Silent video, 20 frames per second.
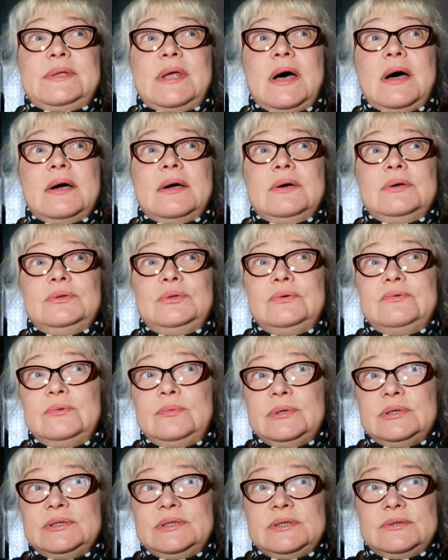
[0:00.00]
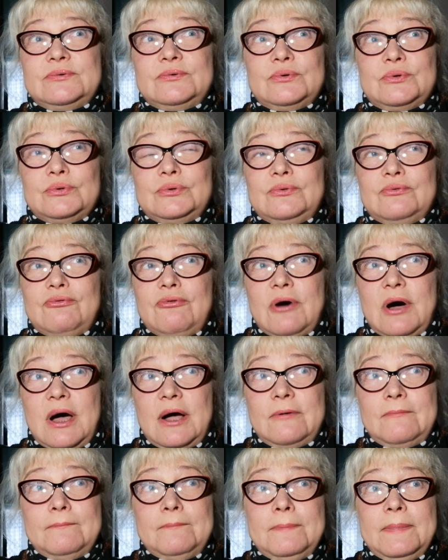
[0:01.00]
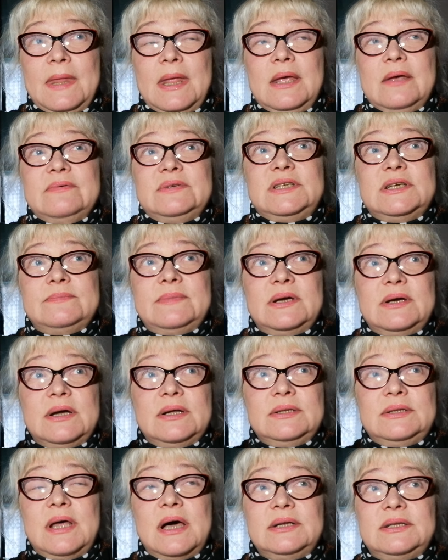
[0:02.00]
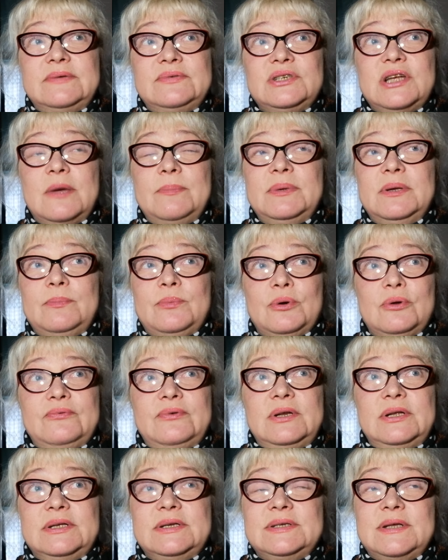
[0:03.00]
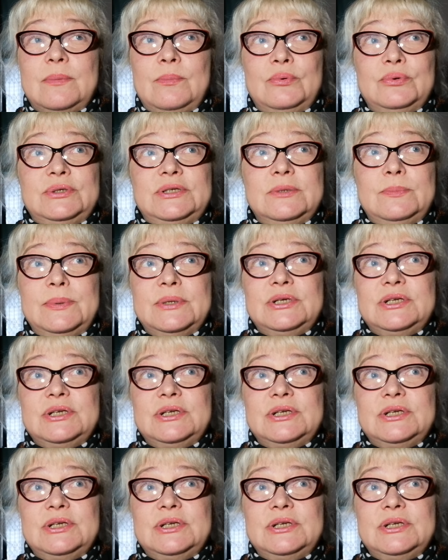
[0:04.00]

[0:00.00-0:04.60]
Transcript: Так, кто выбрал цифру 2? Все мои контакты в шапке профиля, не забудьте,